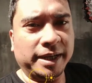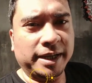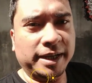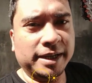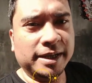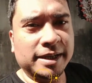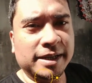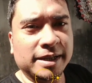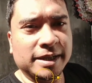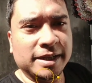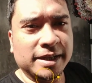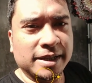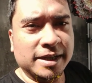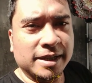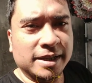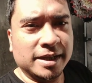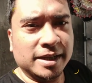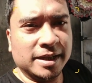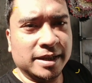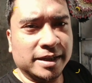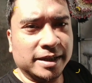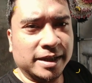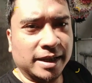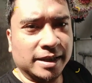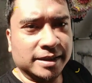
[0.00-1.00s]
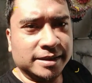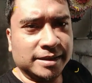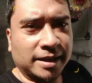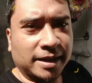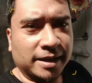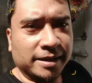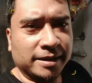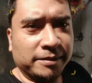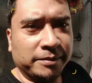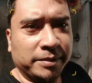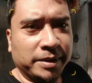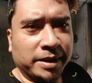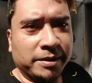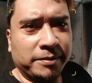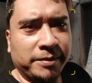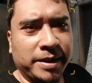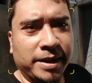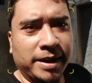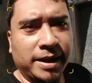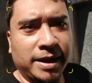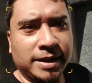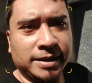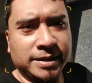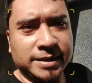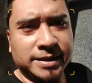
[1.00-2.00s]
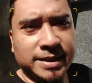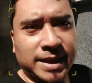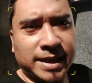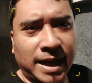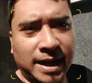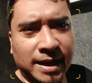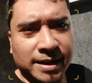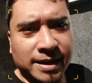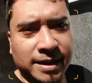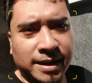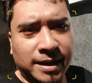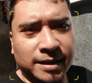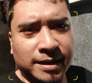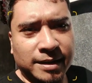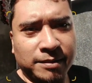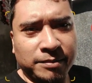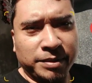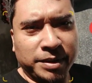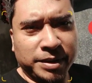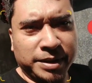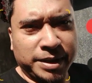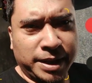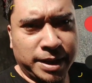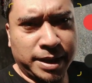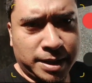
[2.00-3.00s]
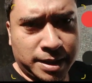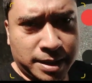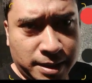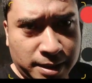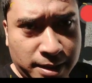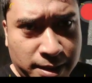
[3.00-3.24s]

ya nah caranya bagaimana cari yang namanya